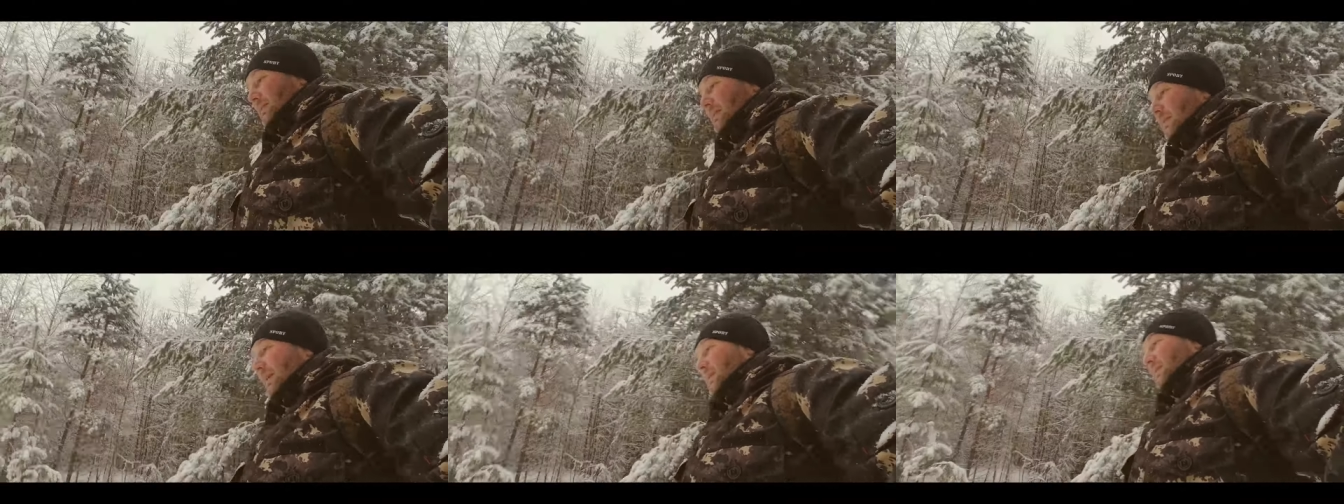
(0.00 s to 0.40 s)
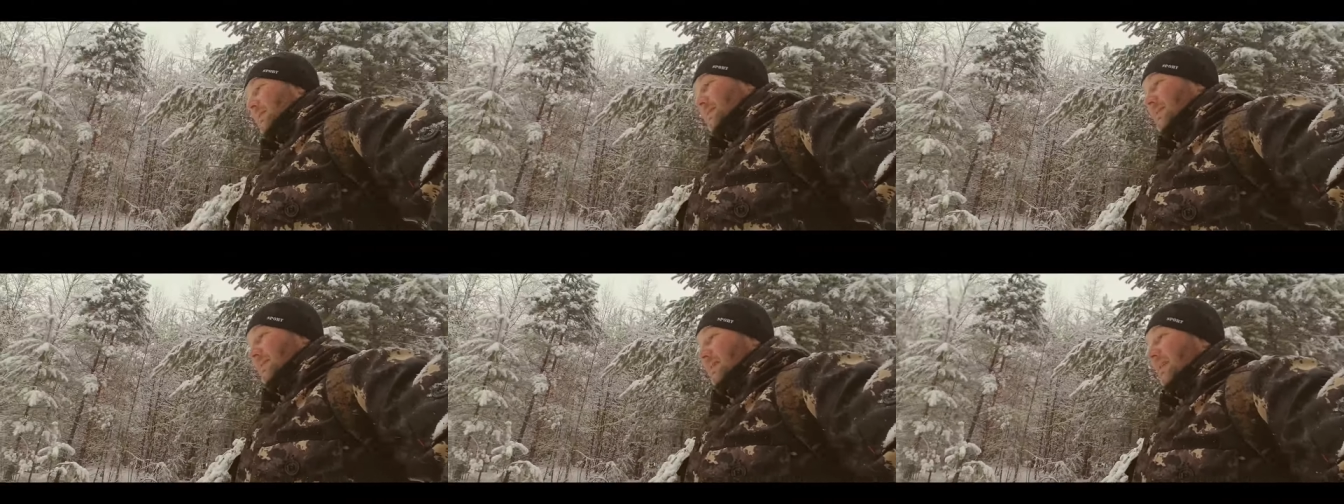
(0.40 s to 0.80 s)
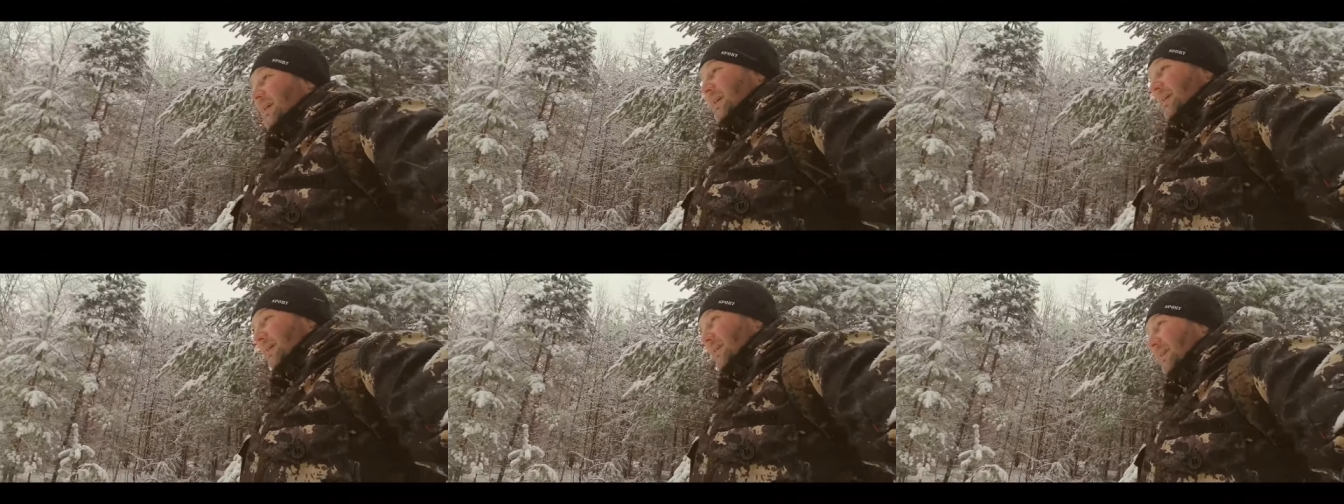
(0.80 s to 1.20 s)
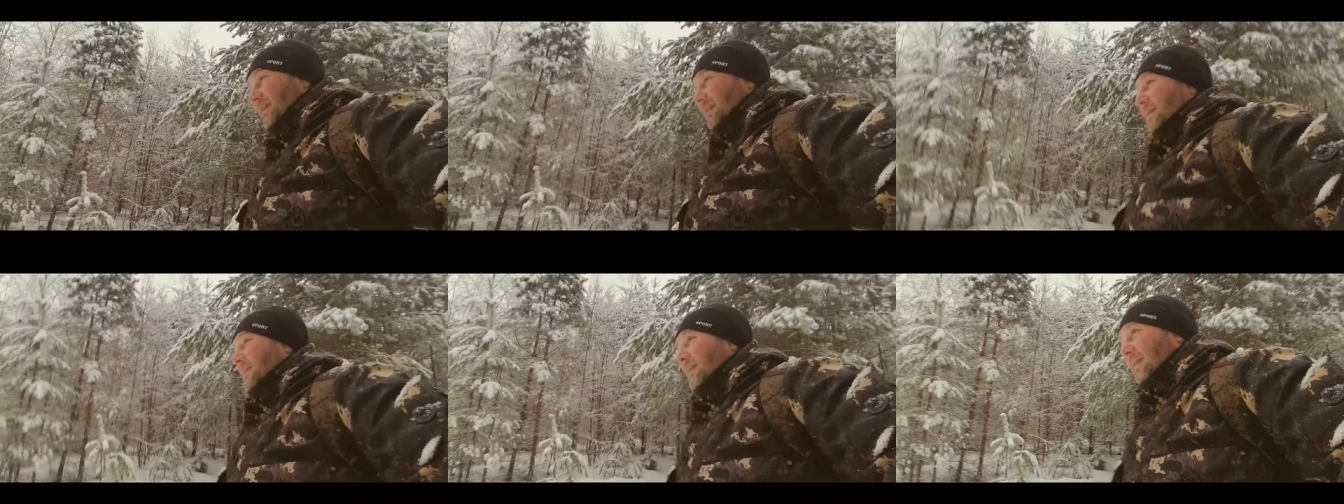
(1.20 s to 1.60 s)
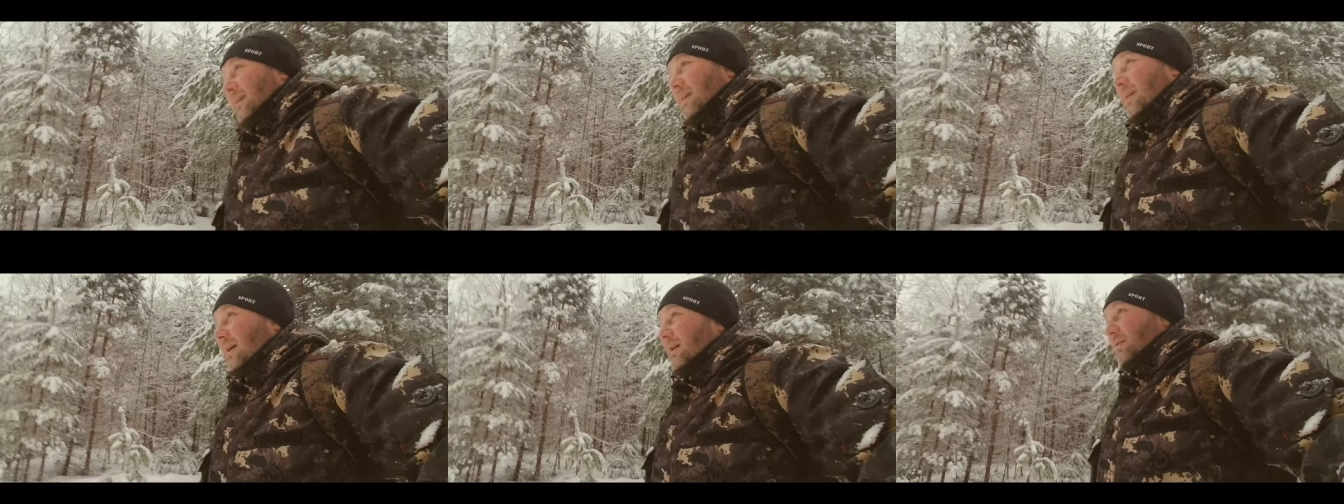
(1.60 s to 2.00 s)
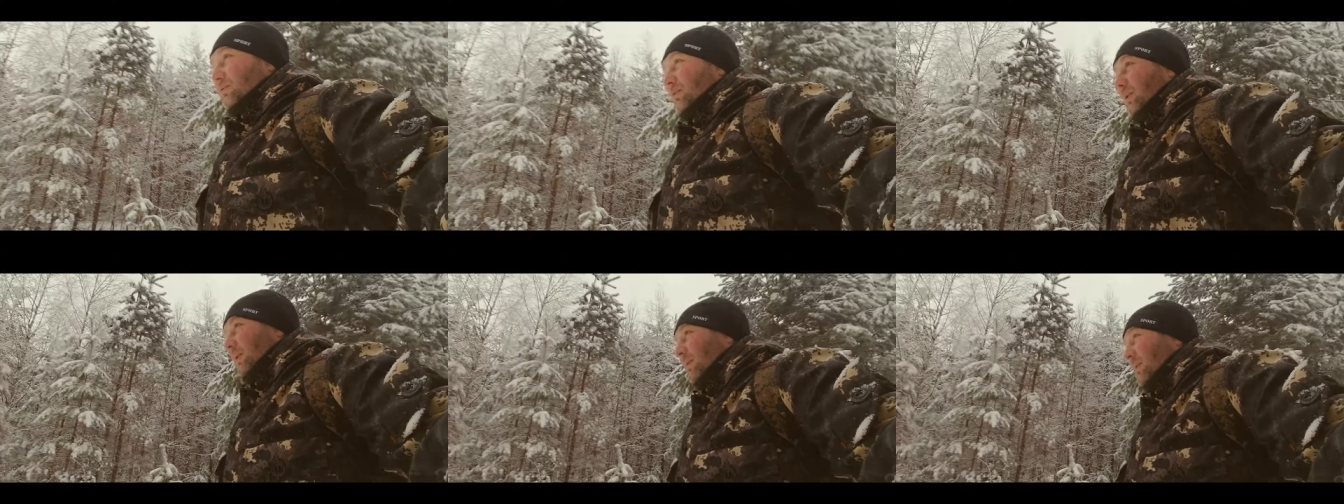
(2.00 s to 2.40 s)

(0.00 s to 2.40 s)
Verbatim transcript: как говорится, это кайф